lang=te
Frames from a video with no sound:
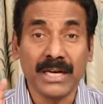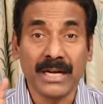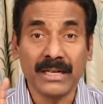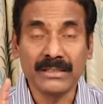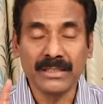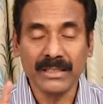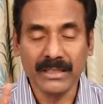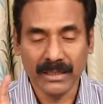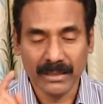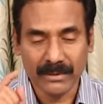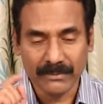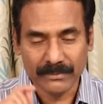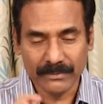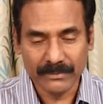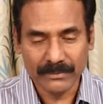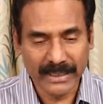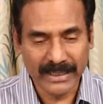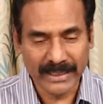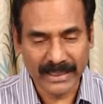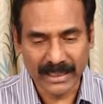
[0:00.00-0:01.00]
జాతీయ
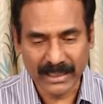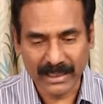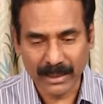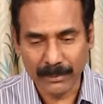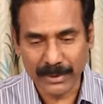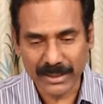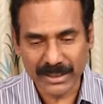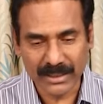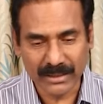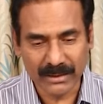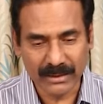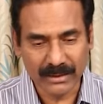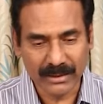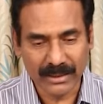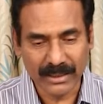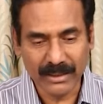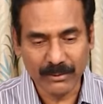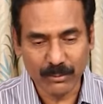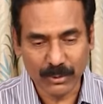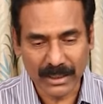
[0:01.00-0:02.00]
ఎన్నికల
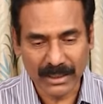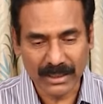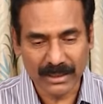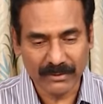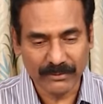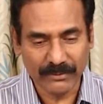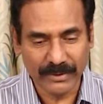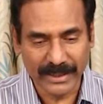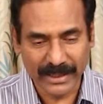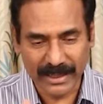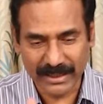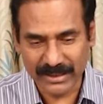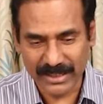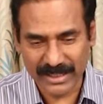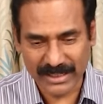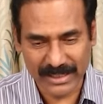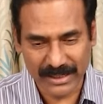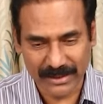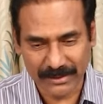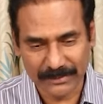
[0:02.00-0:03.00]
కమిషన్కి ఒక ఫిర్యాదు
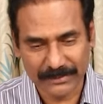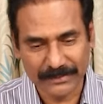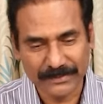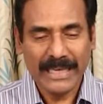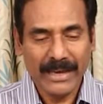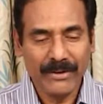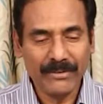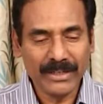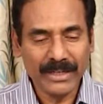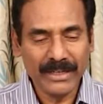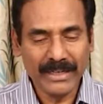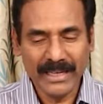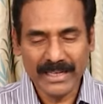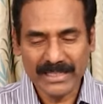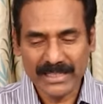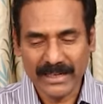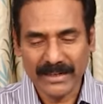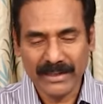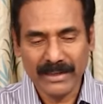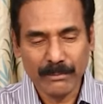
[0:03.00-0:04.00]
చేశారు ఏమిటంటే
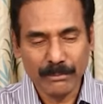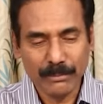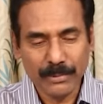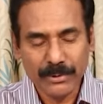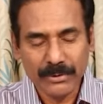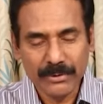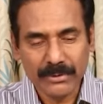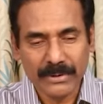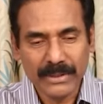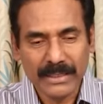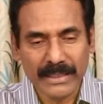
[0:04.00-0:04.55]
ఈ సడలింపు